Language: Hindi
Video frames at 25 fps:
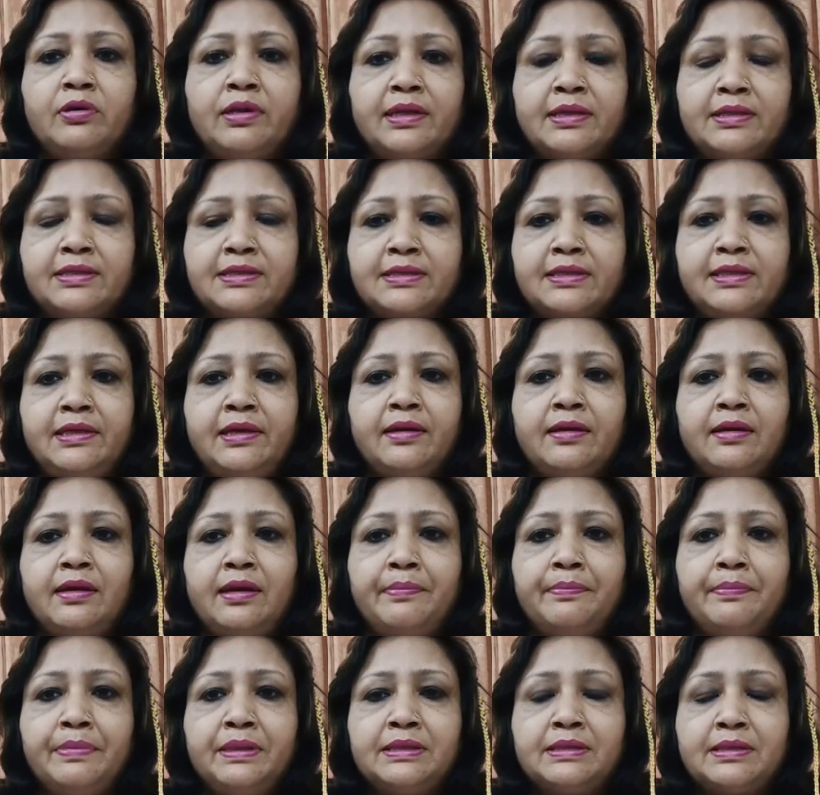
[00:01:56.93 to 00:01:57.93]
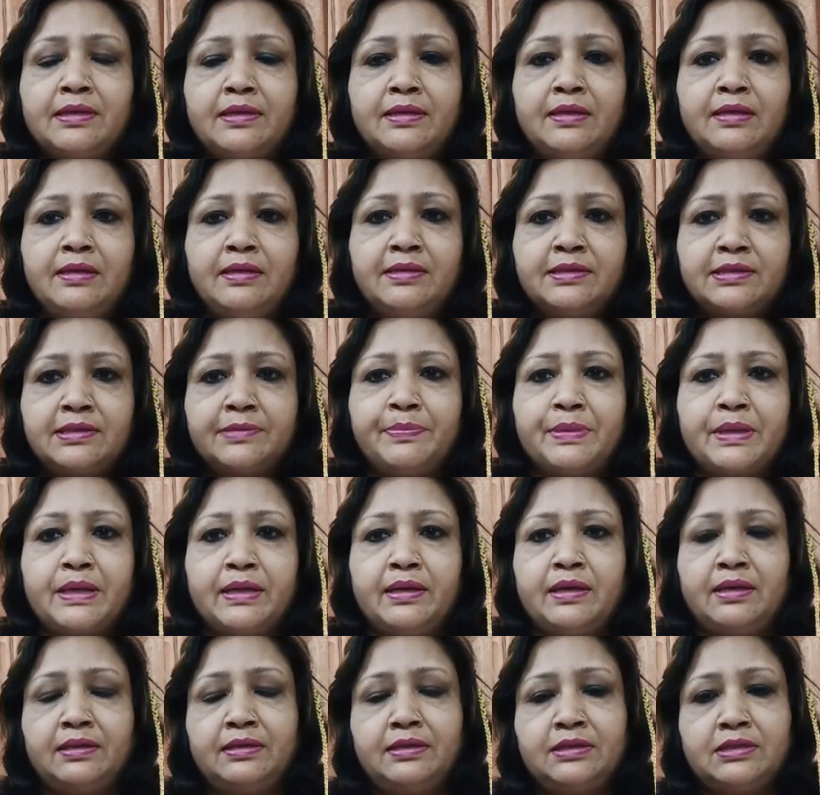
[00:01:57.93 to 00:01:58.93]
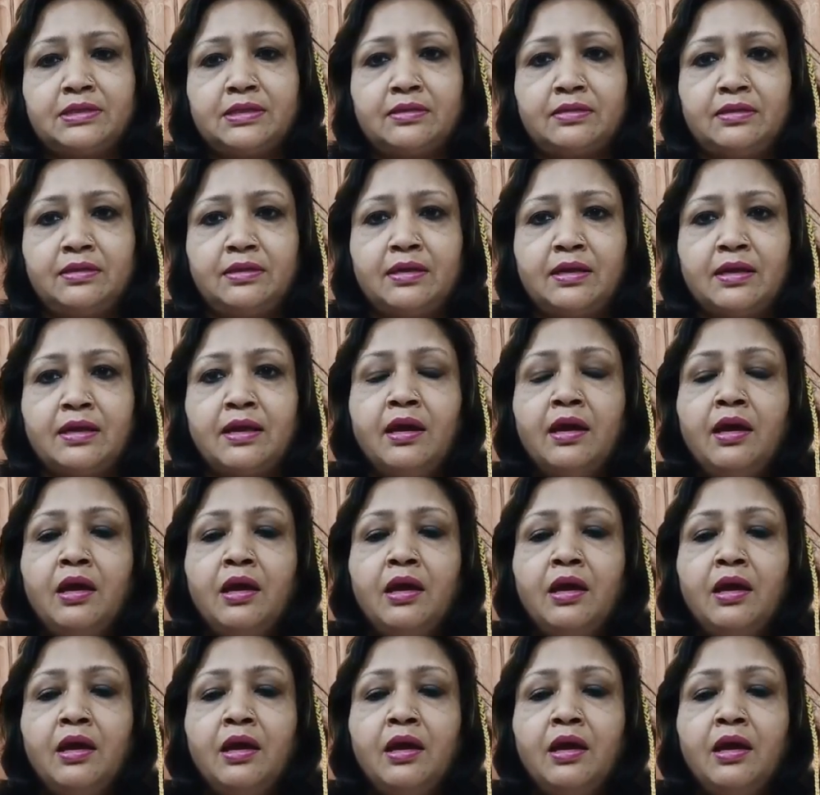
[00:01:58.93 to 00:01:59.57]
टेस्ट की एक लंबी सारी लिस्ट पकड़ा दी जाती है